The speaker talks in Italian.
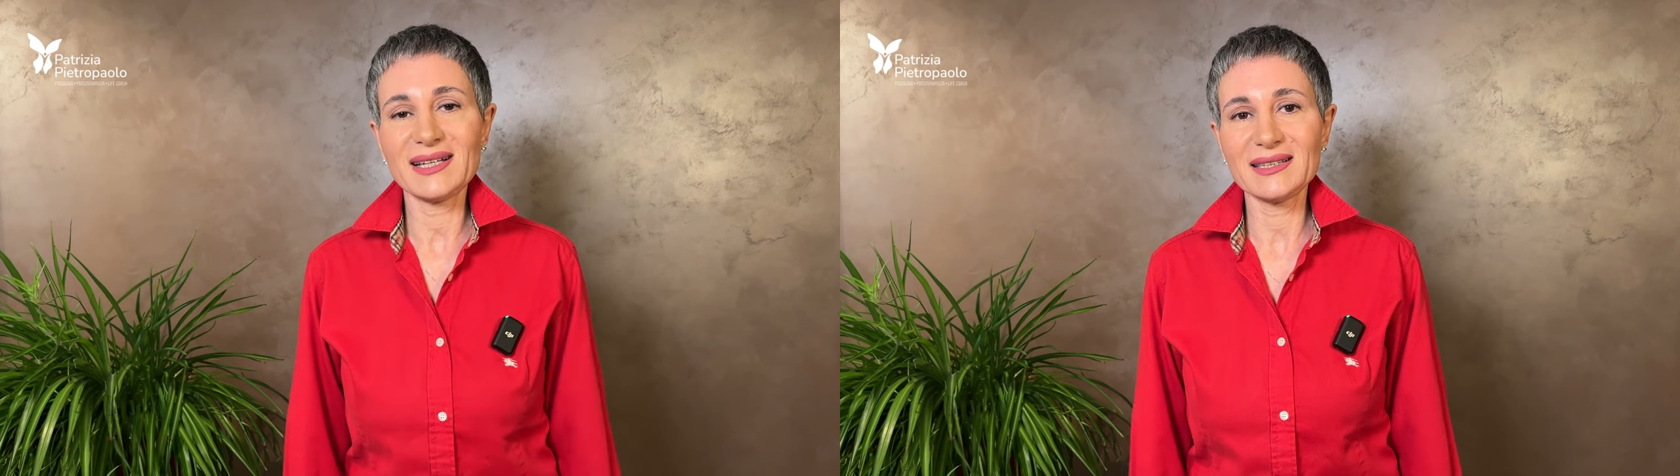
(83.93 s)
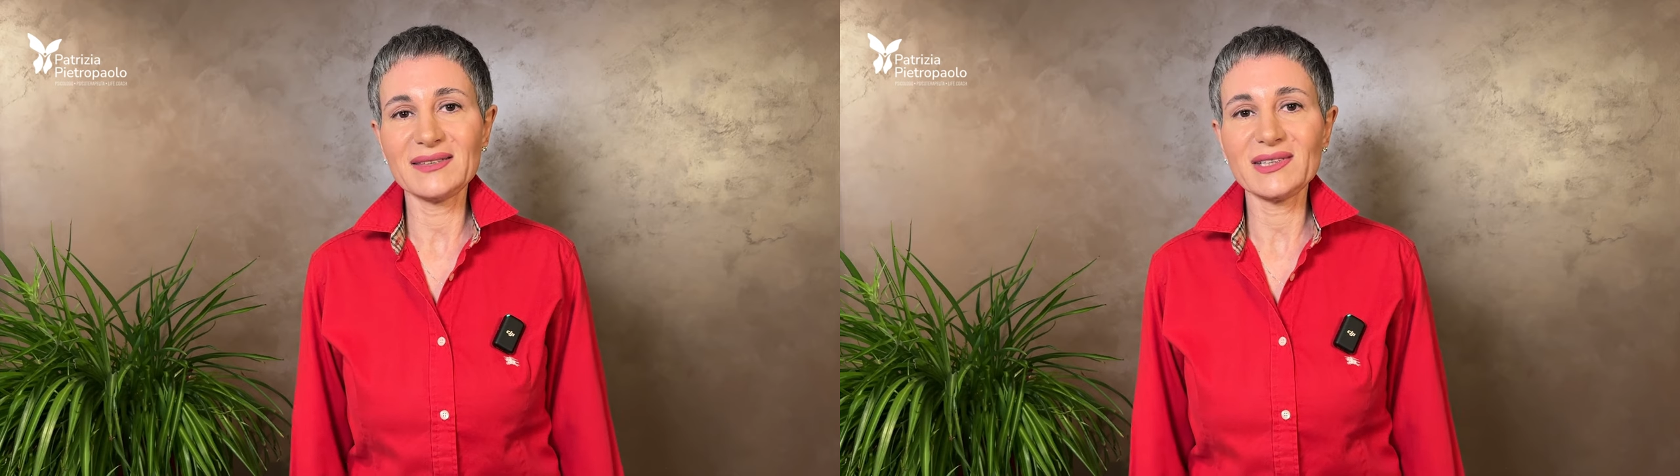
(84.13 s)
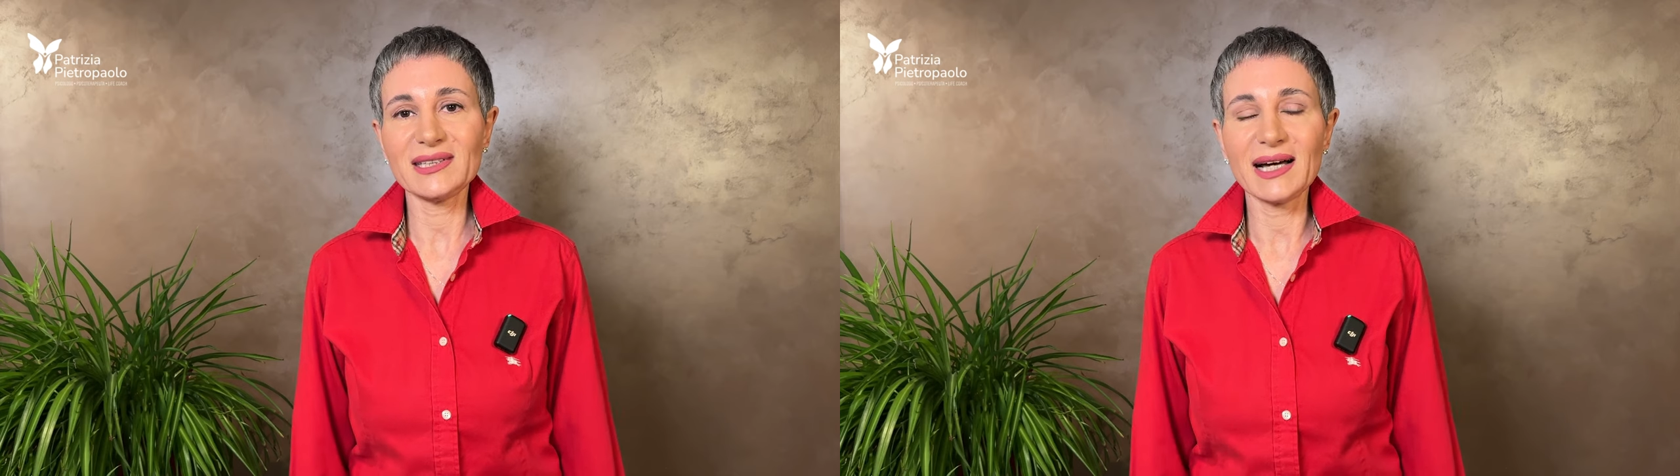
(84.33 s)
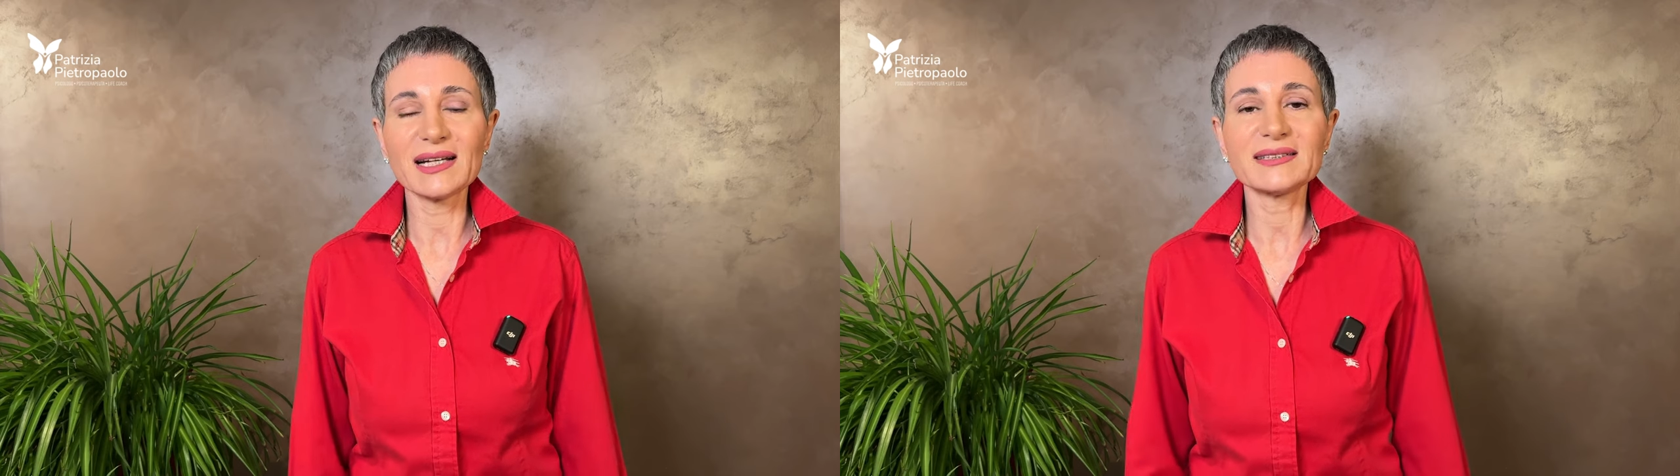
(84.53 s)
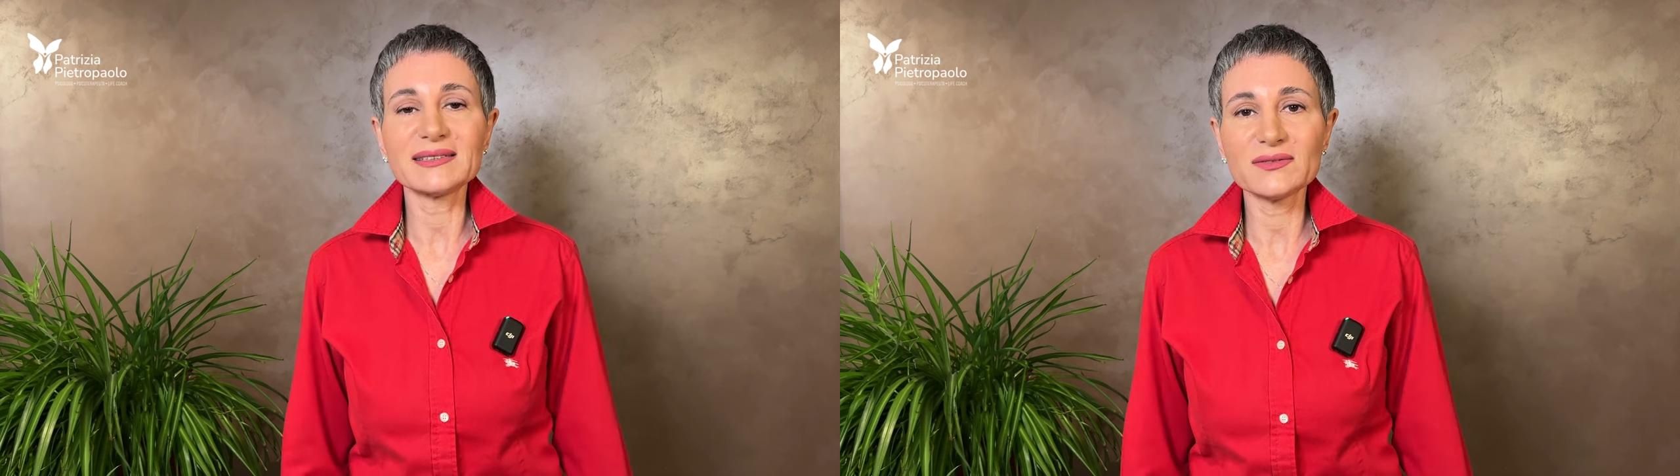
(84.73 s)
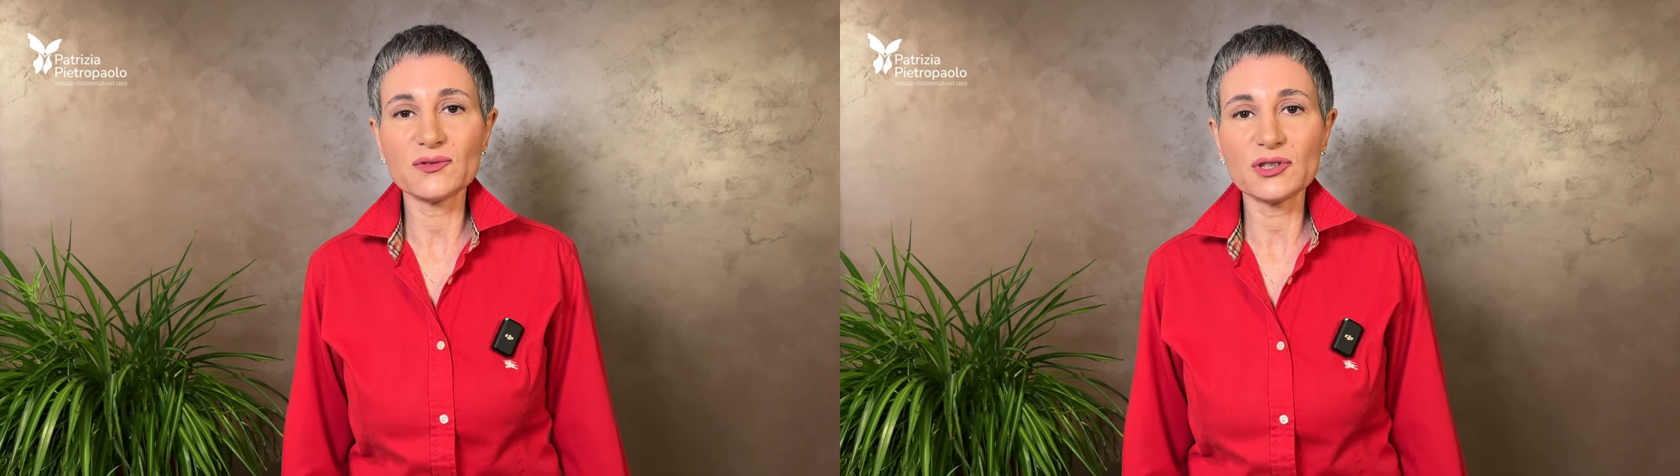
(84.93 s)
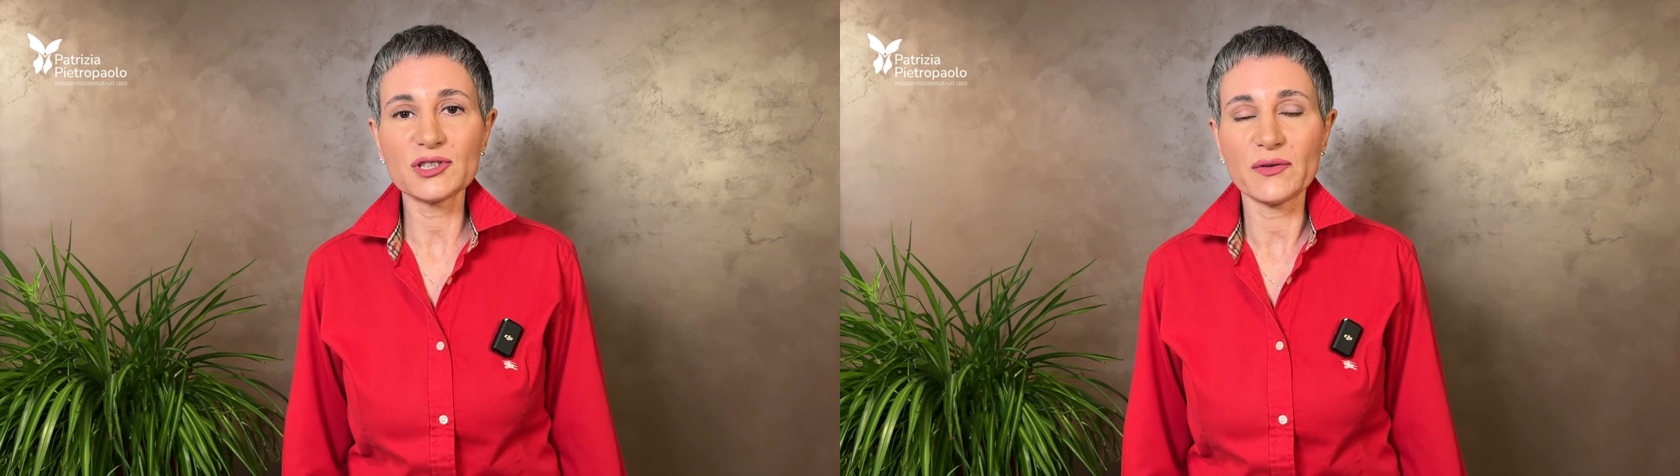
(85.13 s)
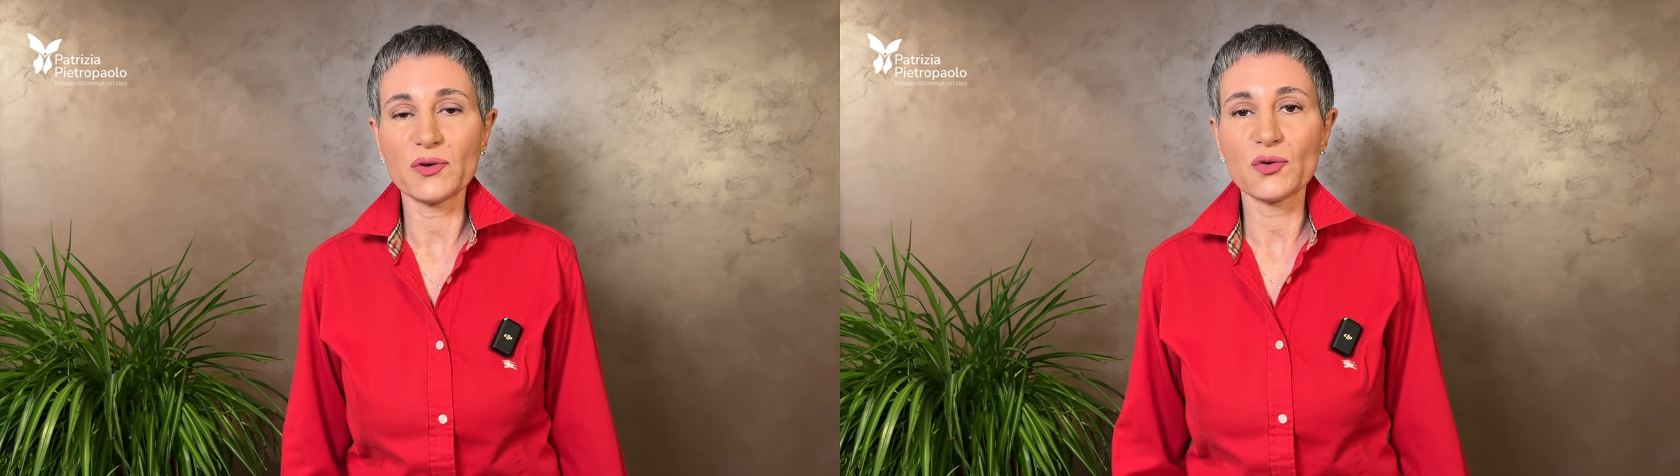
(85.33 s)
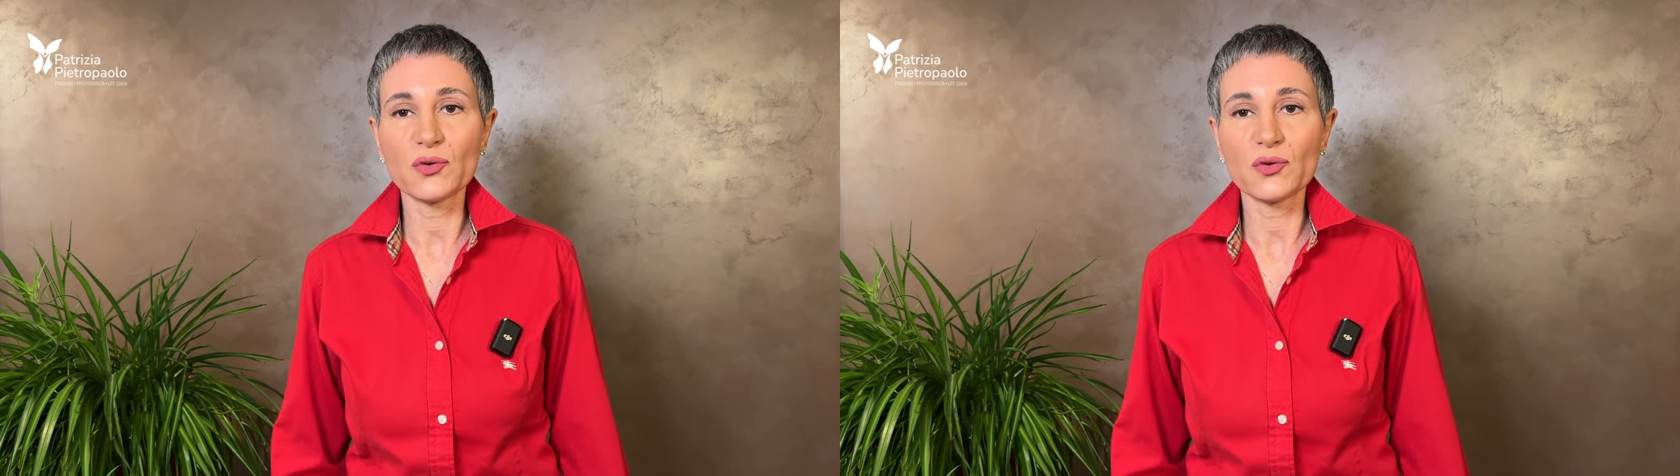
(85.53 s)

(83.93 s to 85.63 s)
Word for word: attività che si svolgevano